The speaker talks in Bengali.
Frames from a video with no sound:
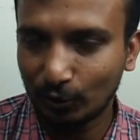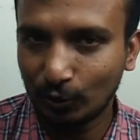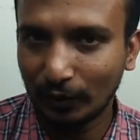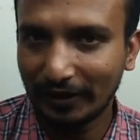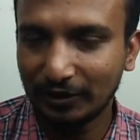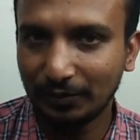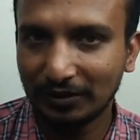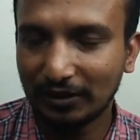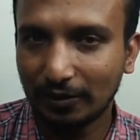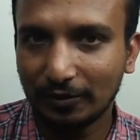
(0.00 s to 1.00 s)
চলে আসবে
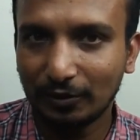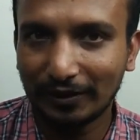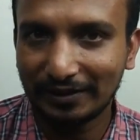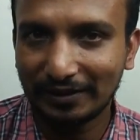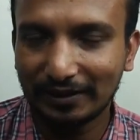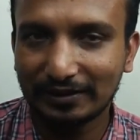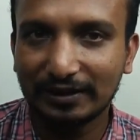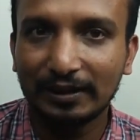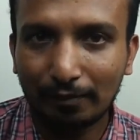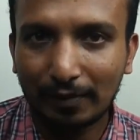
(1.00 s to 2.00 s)
তার ভেতরে একটি আছে
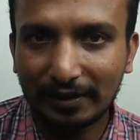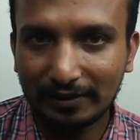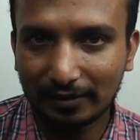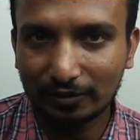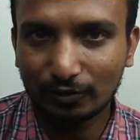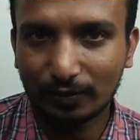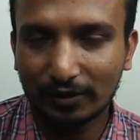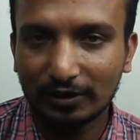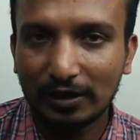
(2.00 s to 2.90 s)
মানি ট্রান্সফার